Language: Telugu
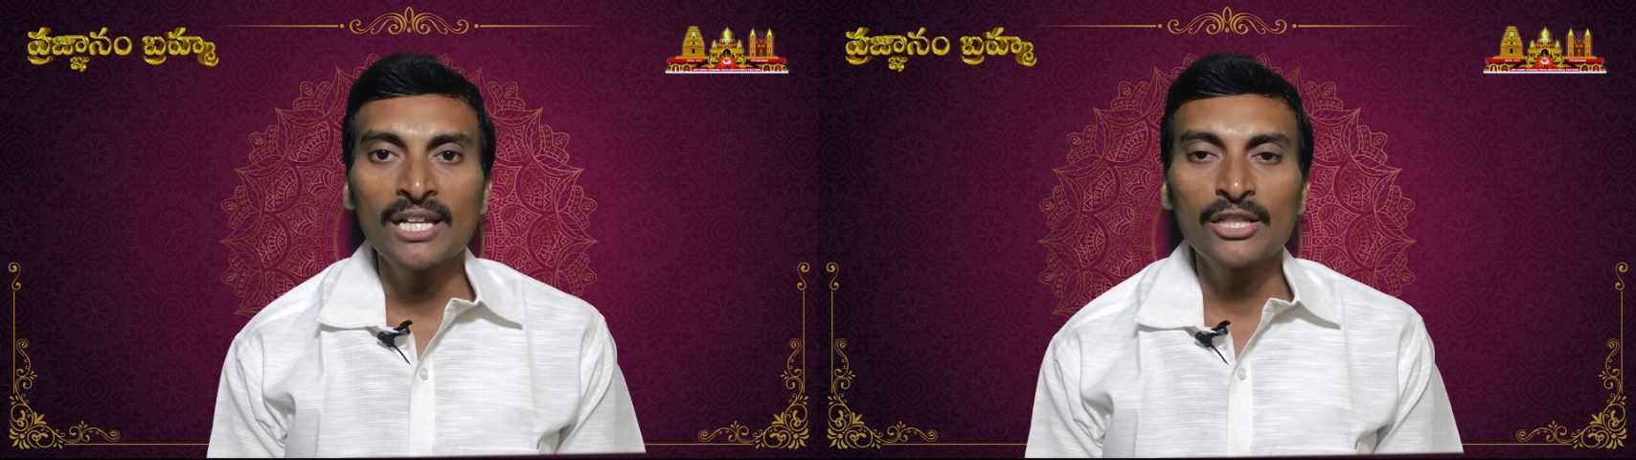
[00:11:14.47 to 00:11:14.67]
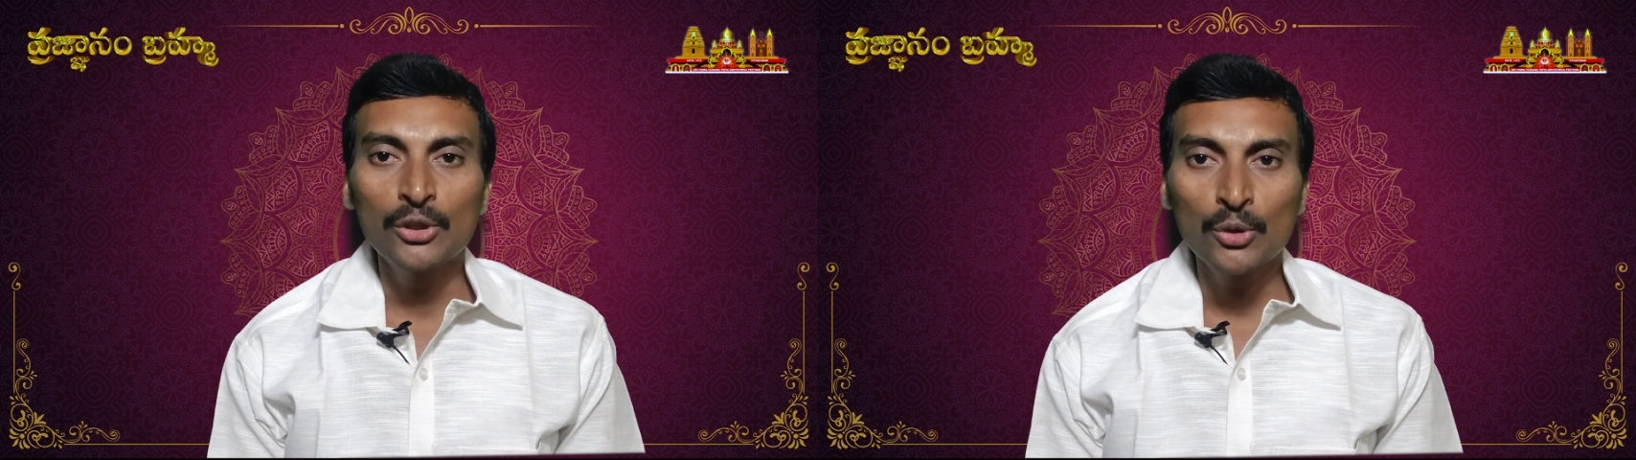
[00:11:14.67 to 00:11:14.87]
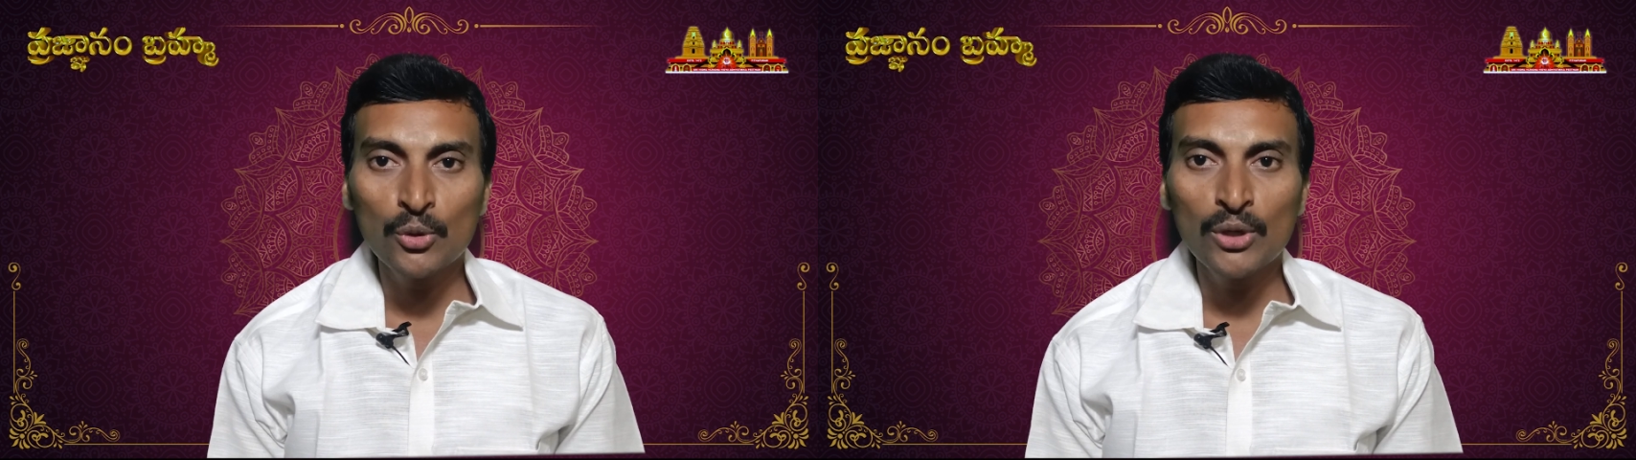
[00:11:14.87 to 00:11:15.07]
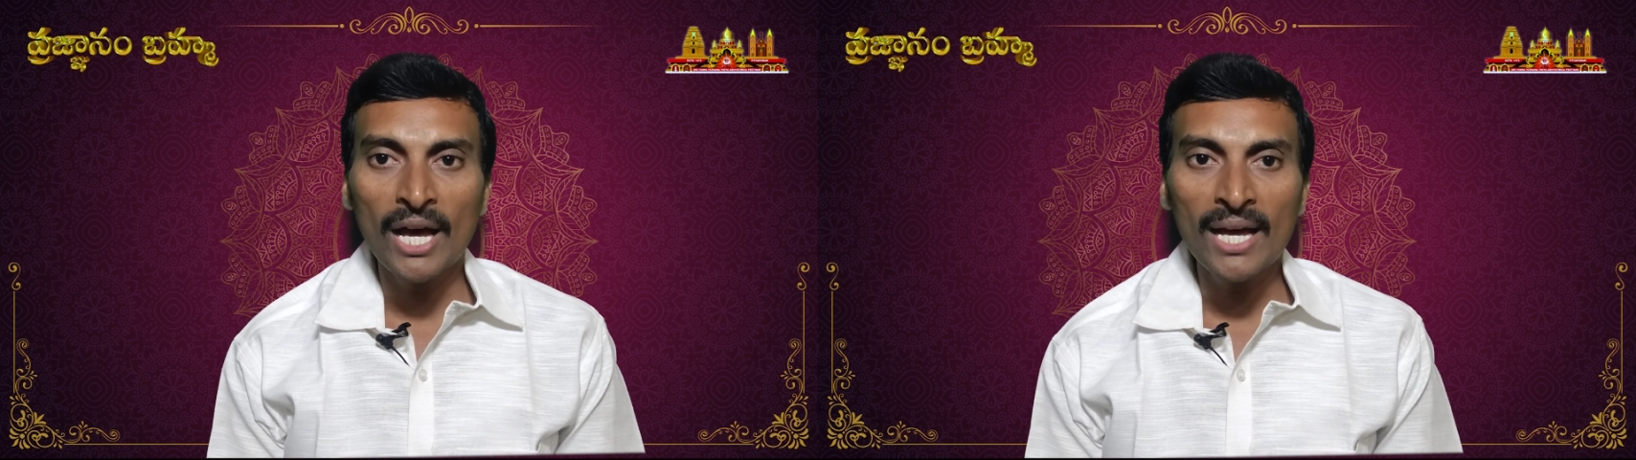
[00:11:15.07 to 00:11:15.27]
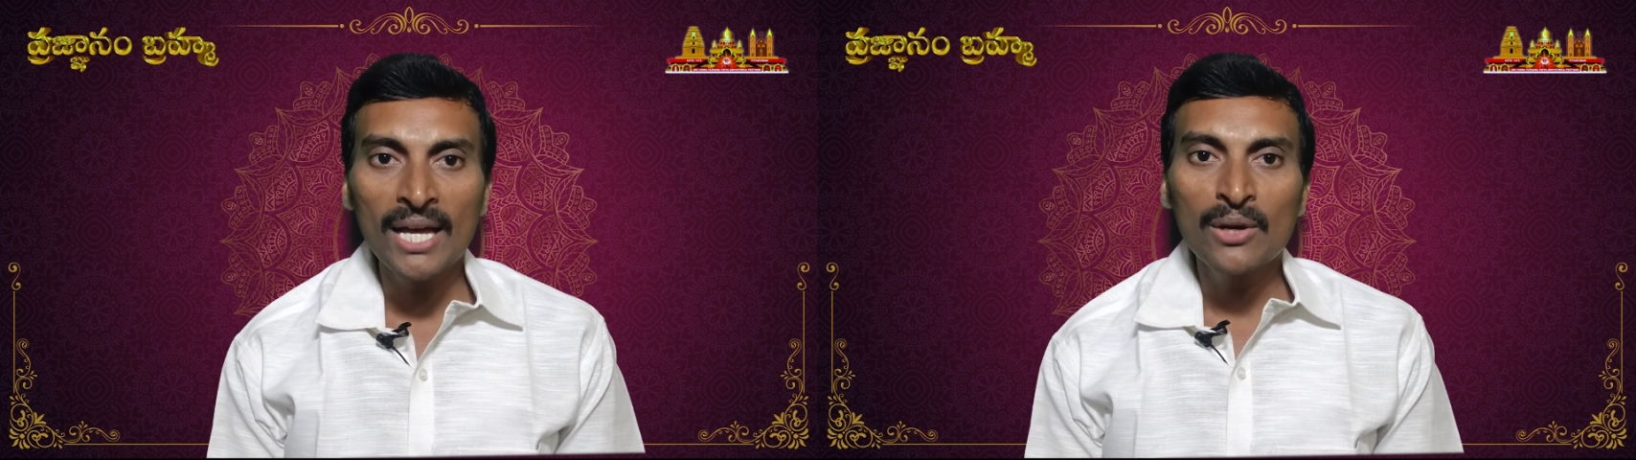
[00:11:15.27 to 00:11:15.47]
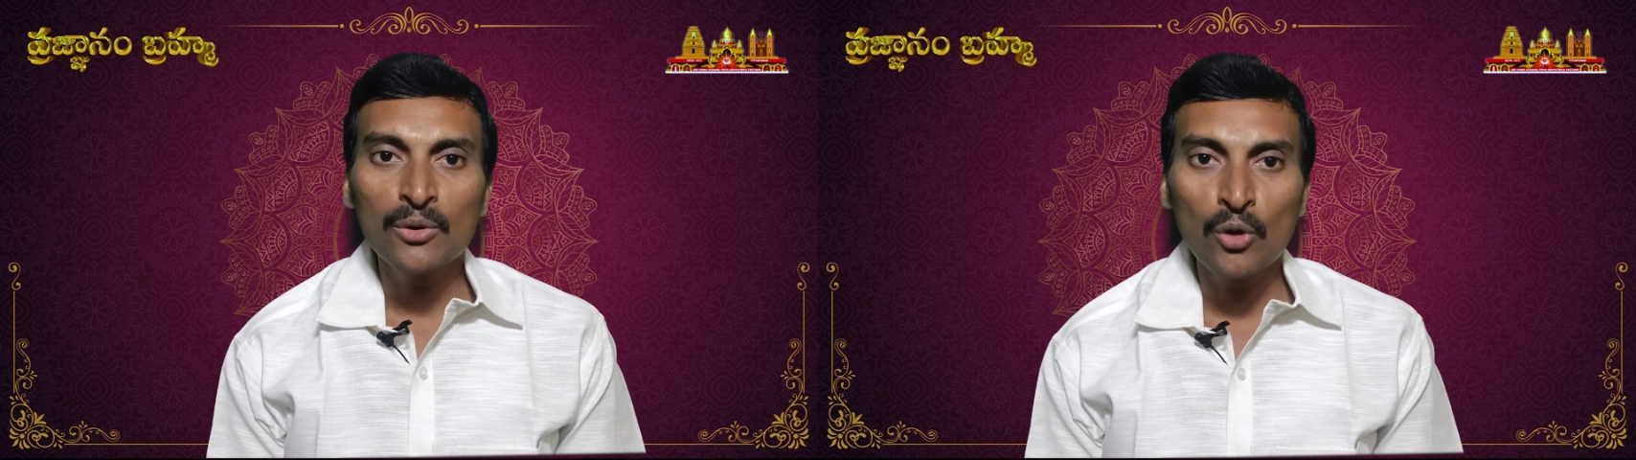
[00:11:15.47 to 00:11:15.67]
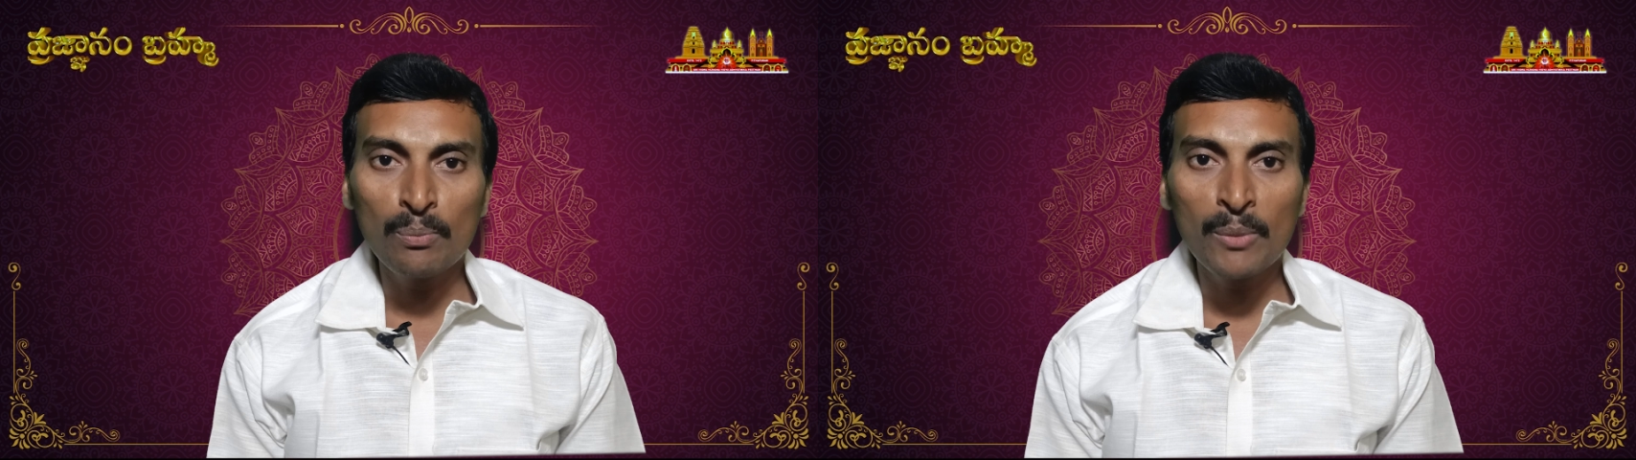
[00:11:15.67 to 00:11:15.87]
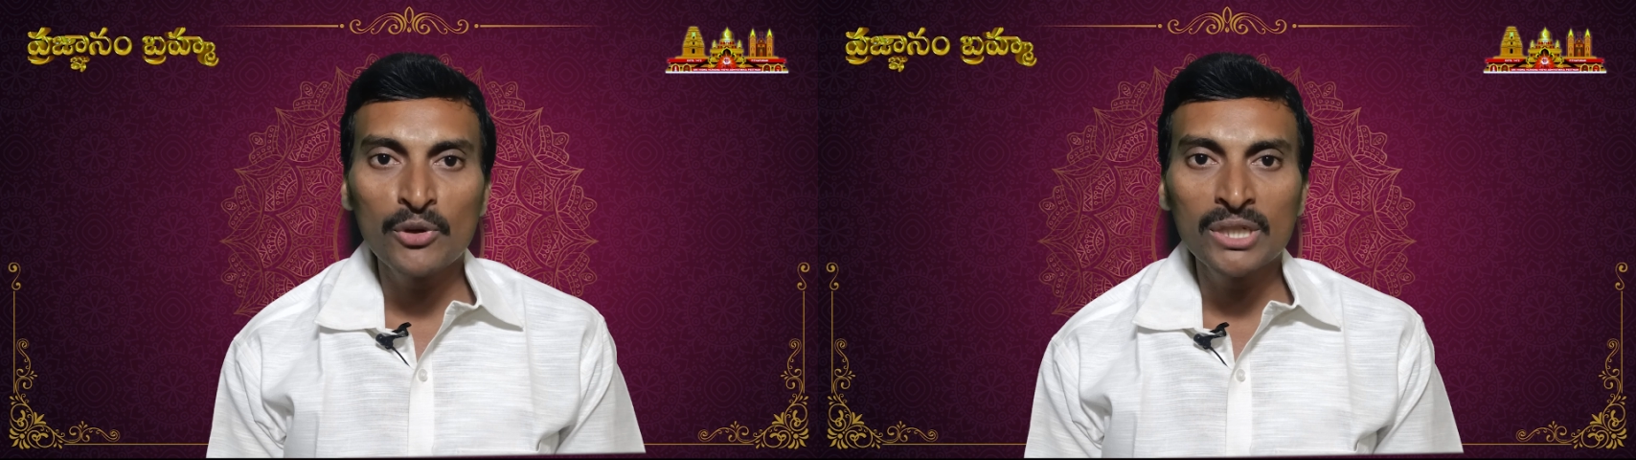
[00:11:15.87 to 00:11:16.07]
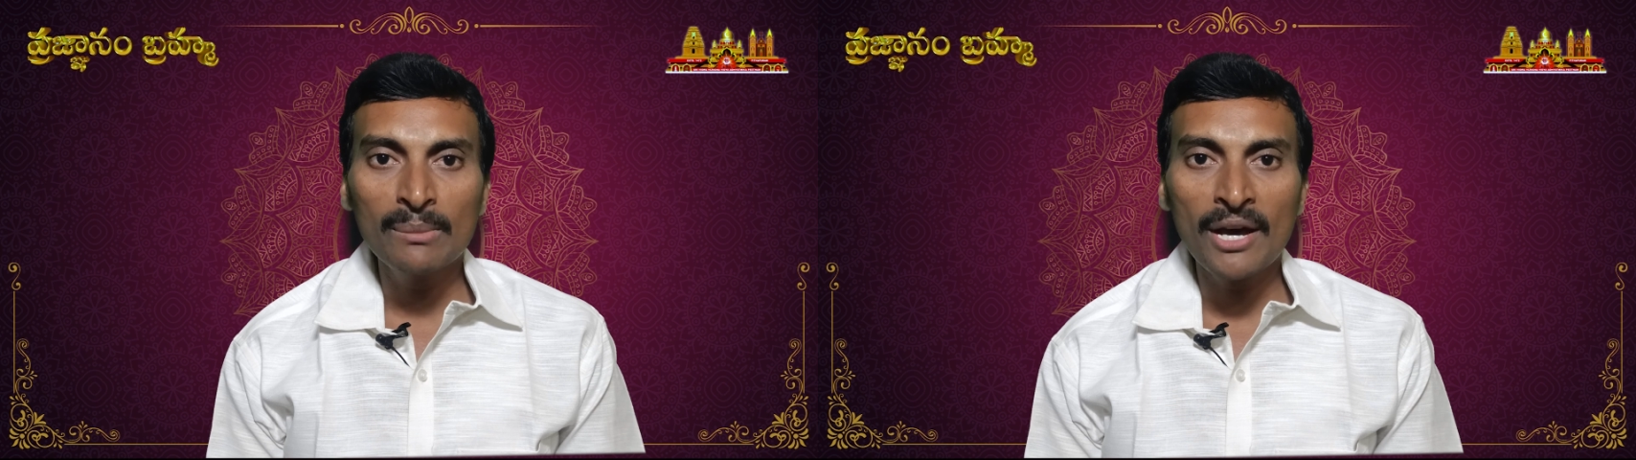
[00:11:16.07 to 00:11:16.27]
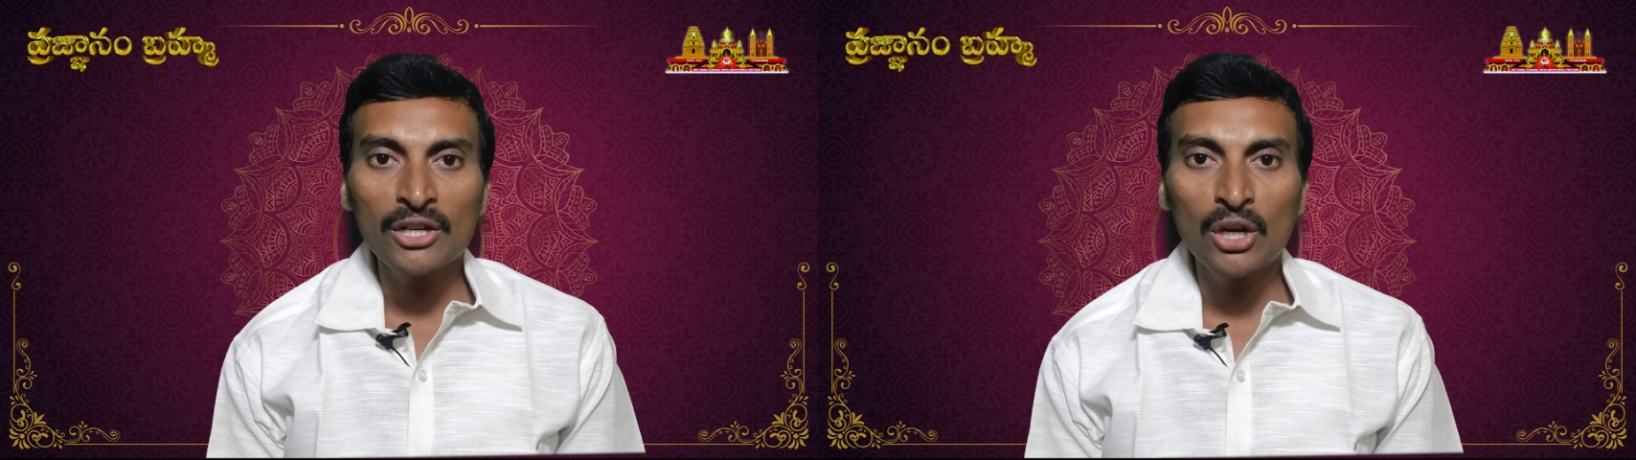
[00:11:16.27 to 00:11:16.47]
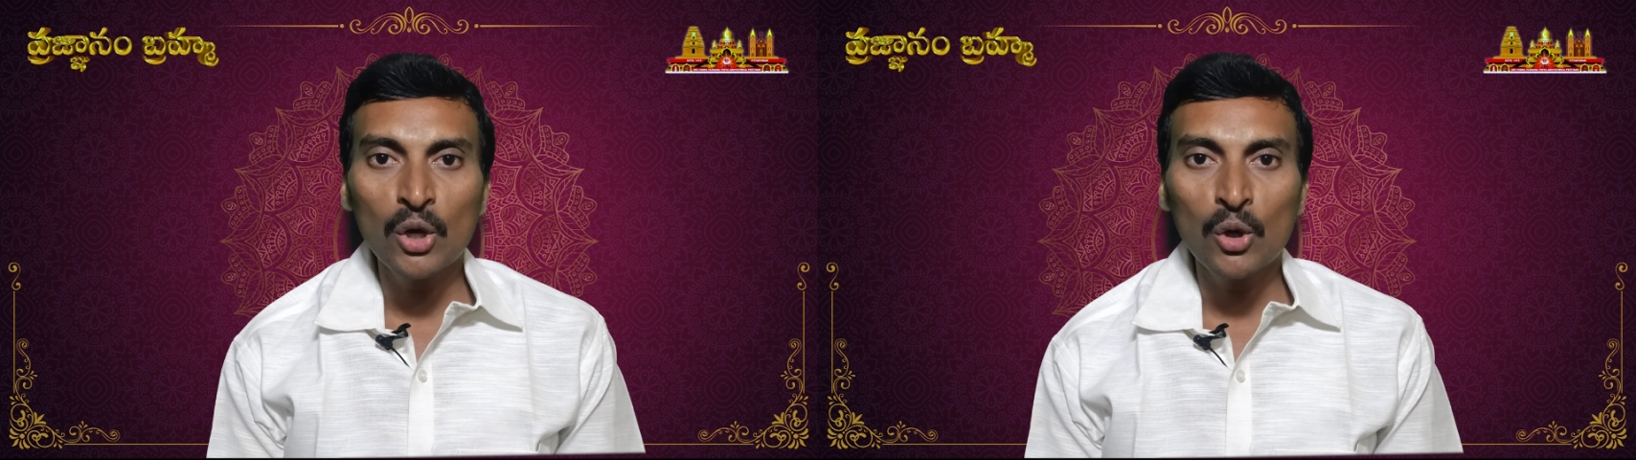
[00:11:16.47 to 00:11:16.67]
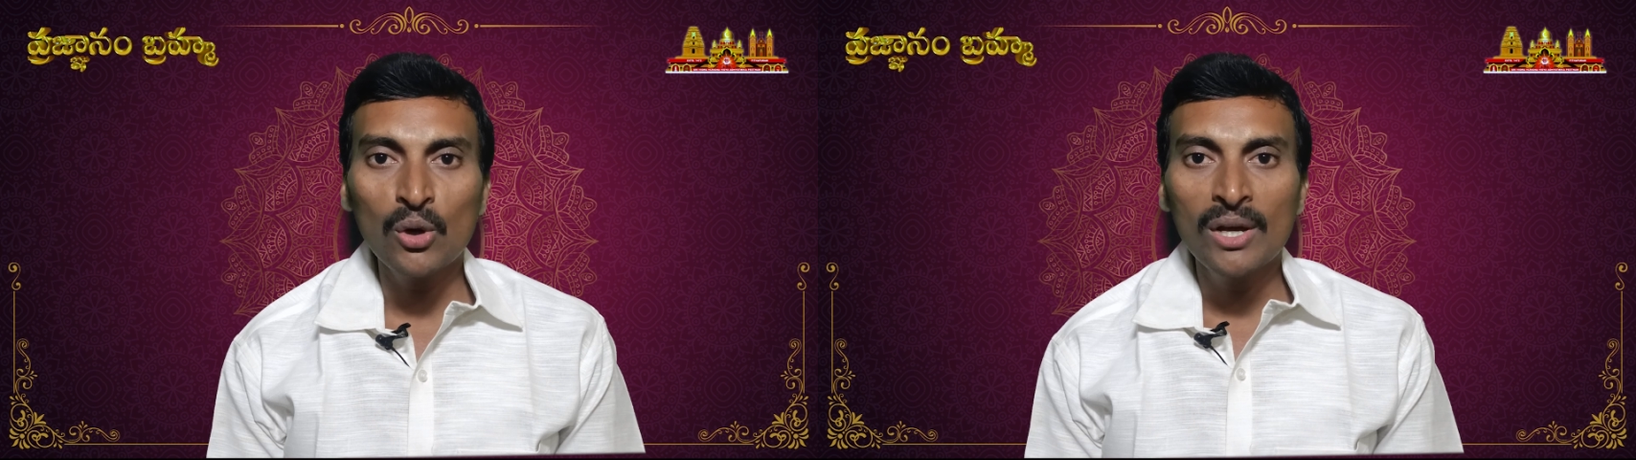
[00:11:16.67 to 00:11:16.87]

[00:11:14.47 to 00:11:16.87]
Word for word: ఇద్దరూ కూడా గొప్ప పుణ్య మార్గంలో